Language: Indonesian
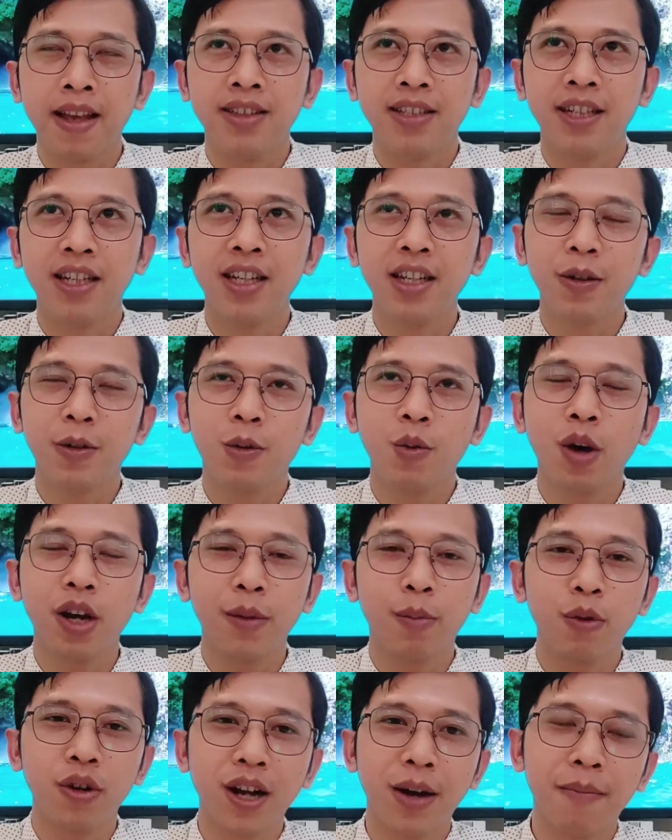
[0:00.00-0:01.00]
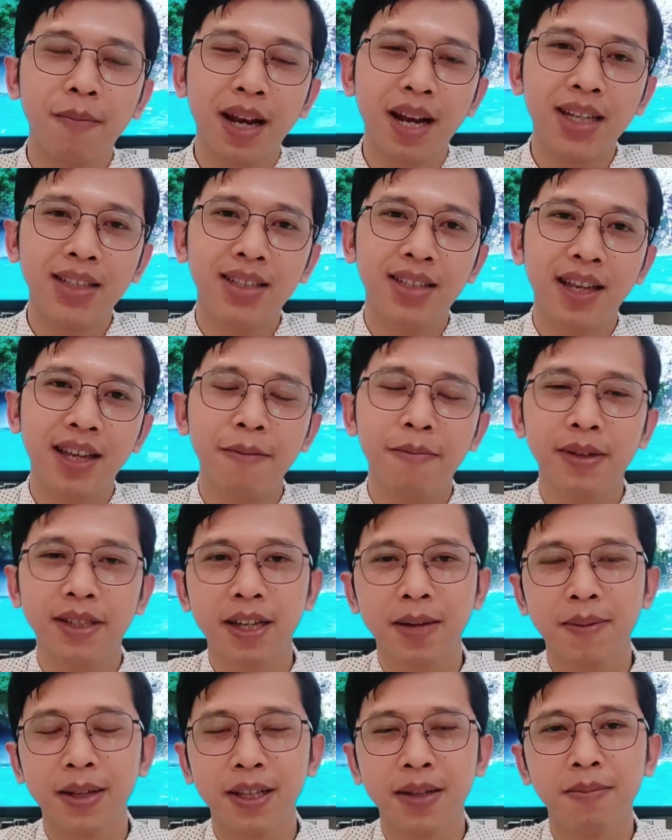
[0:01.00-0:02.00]
Jadi 2016 saya
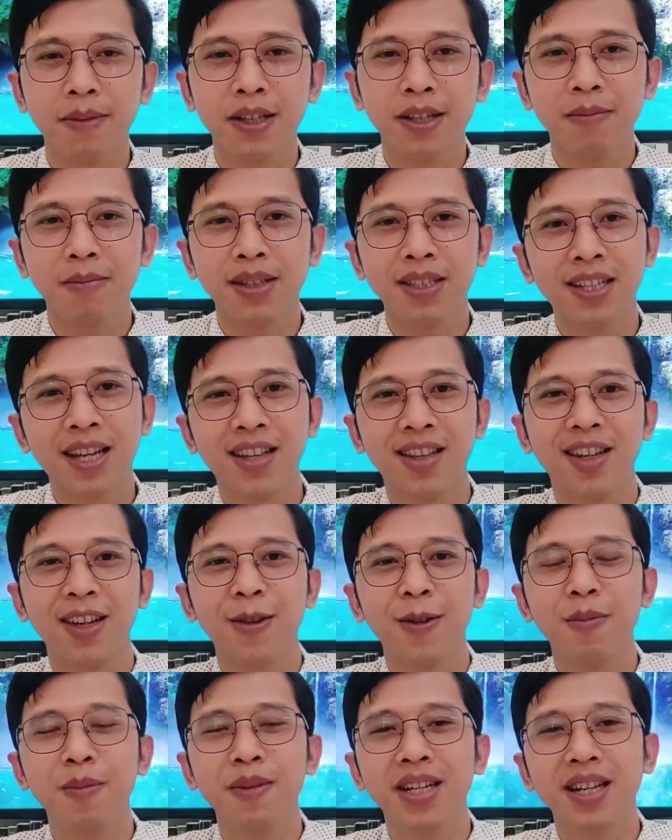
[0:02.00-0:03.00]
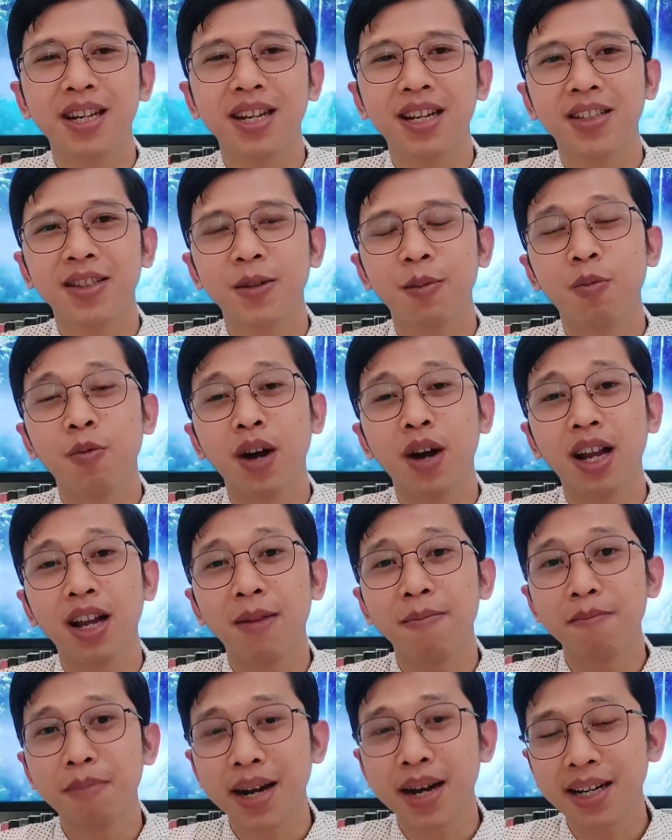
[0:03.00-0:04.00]
bersama teman-teman santri itu mendirikan sebuah
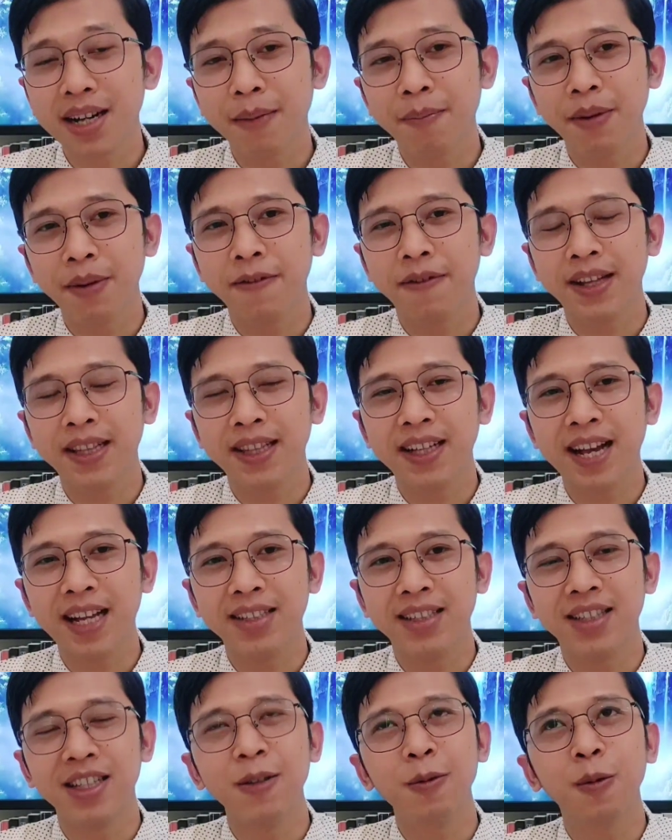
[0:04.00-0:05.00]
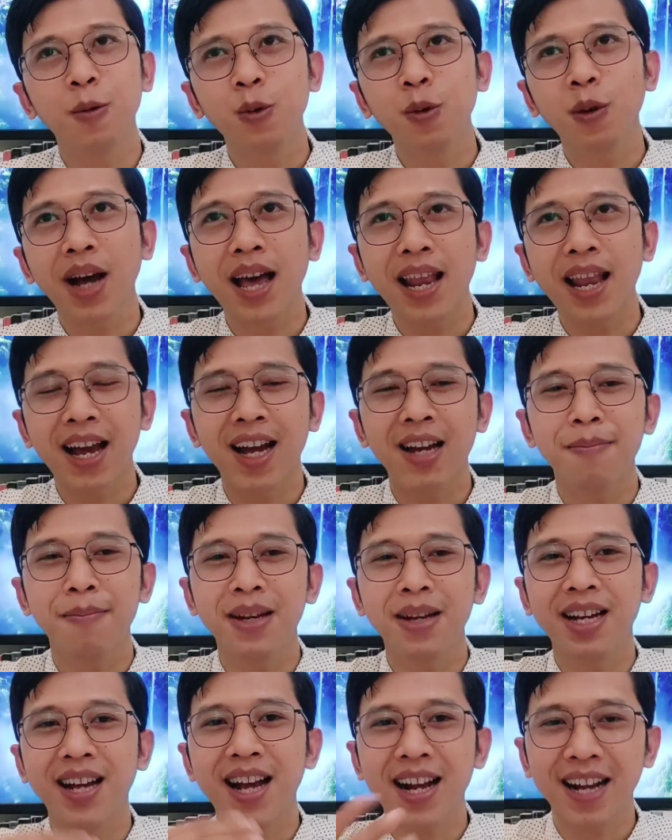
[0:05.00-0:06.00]
lembaga privat ngaji untuk kalangan
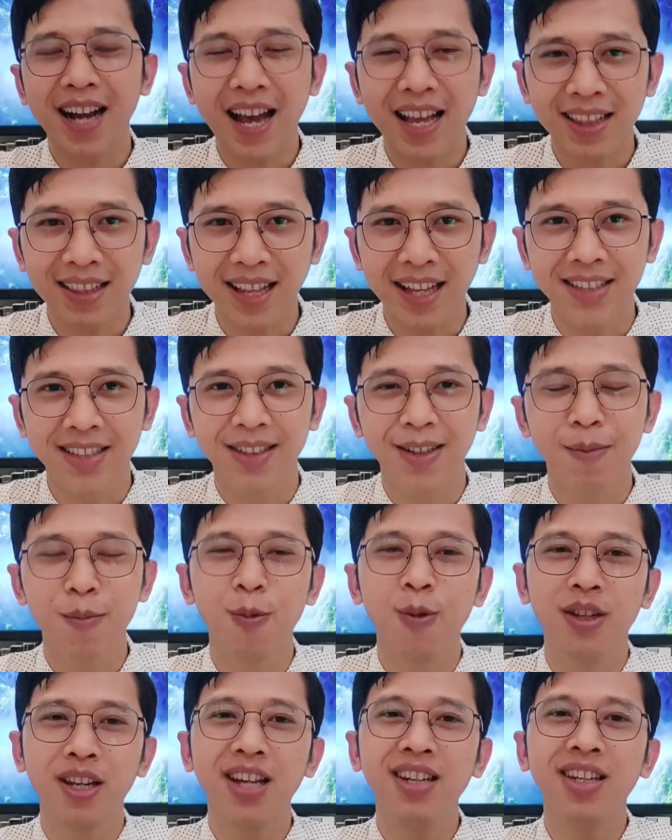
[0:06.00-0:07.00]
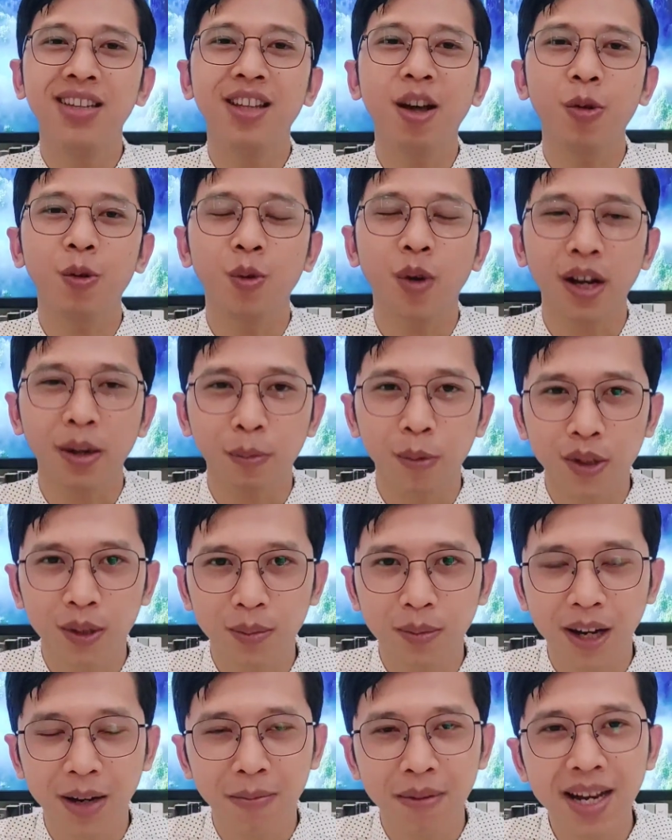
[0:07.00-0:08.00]
menengah ke atas. Kemudian di tahun
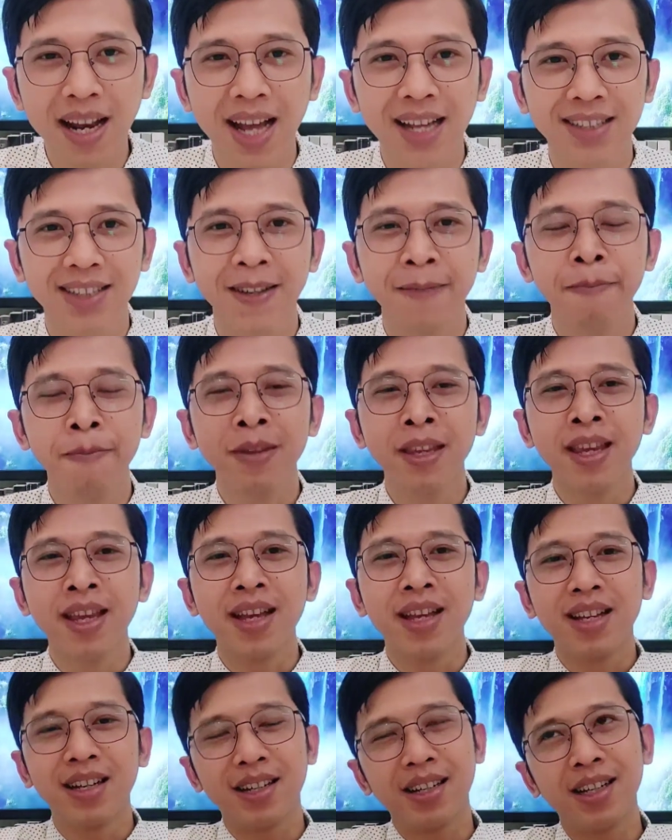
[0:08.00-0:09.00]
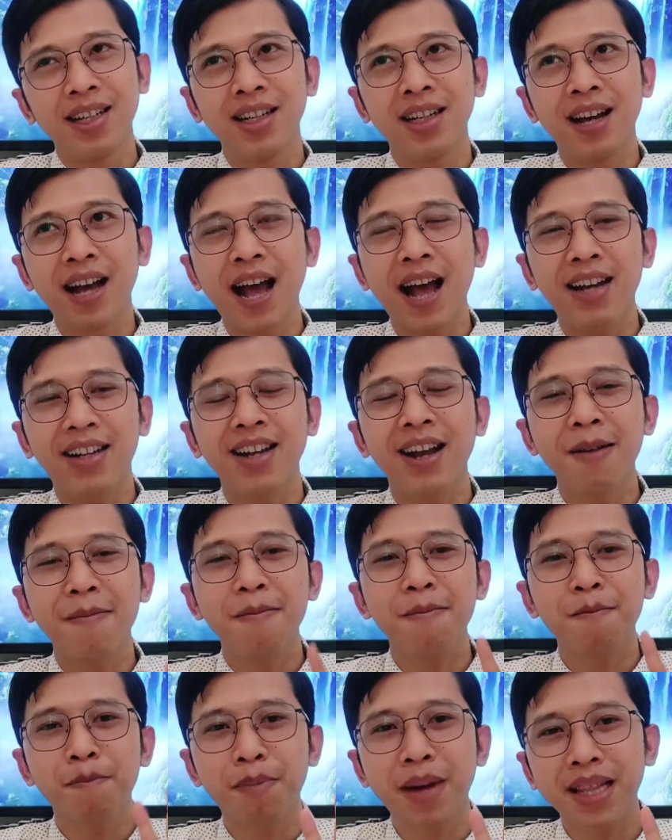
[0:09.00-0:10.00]
2019 eh, ada
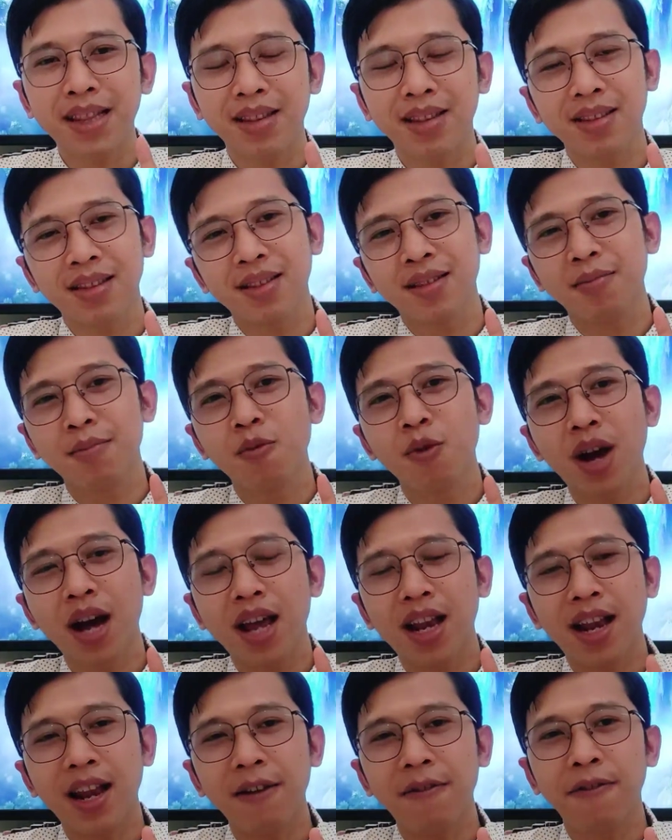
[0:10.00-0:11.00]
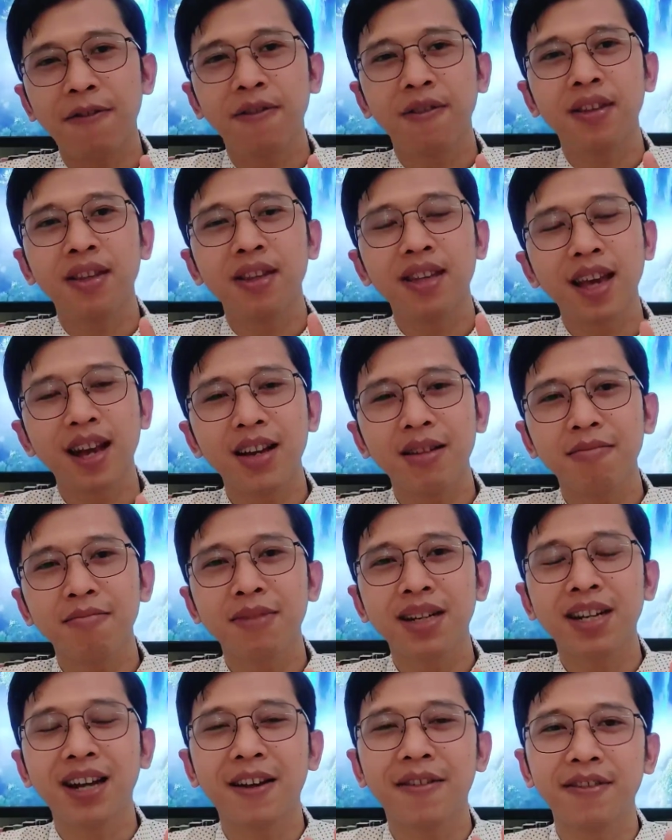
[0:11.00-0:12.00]
empat mualaf yang
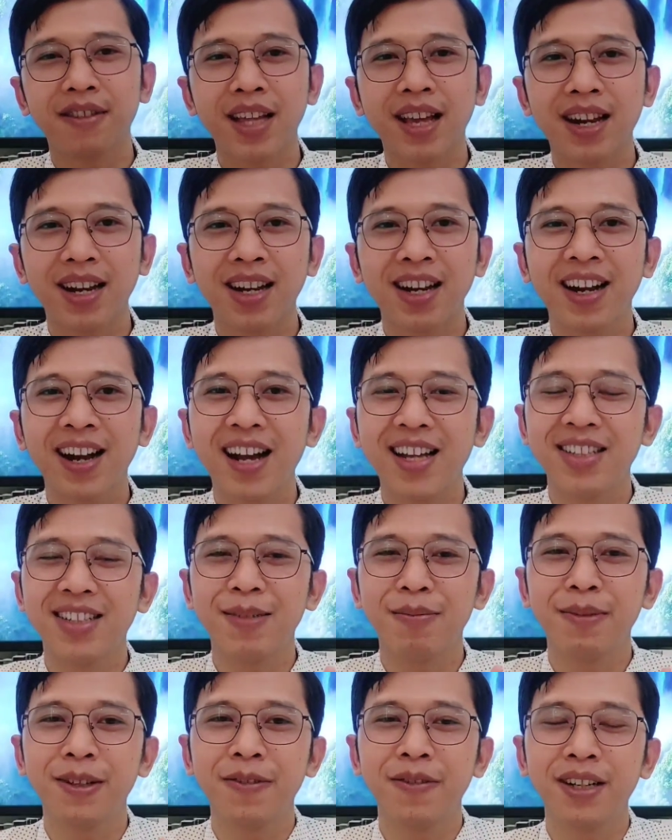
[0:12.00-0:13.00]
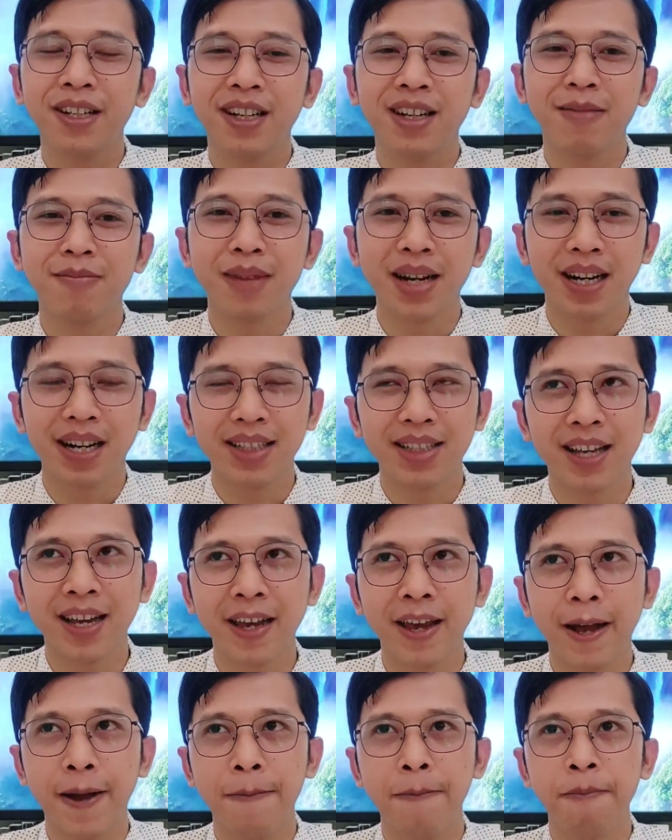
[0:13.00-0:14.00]
mendaftar ngaji privat di lembaga
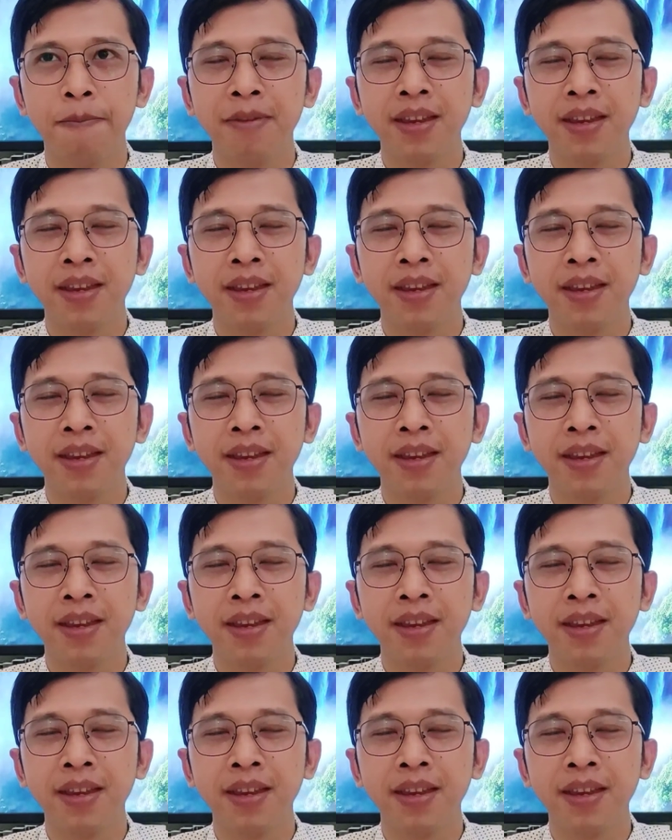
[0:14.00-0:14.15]
saya.